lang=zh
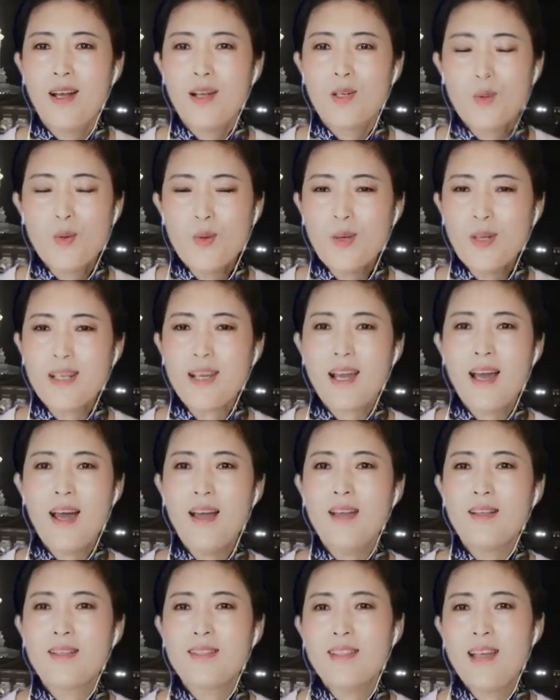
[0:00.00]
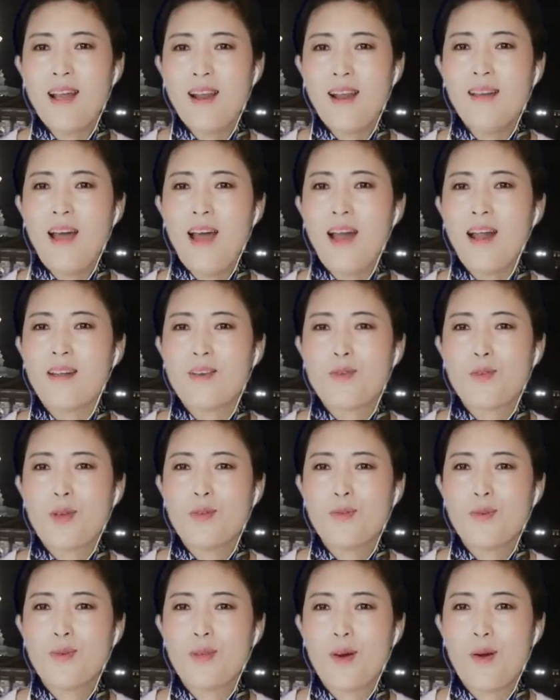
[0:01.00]
如果你看加拿大的
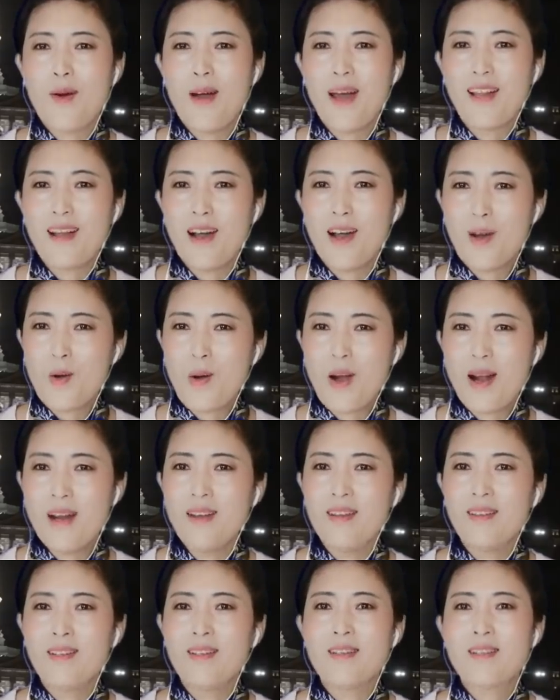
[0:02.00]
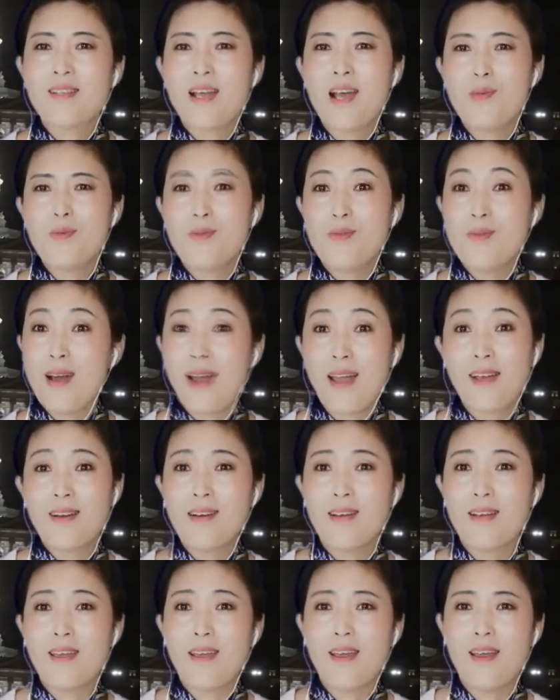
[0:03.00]
选举的话呢，华人的参与还
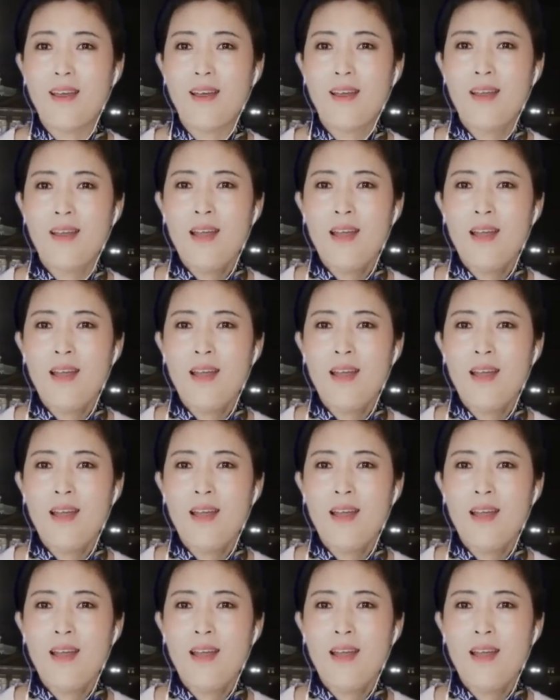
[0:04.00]
可以。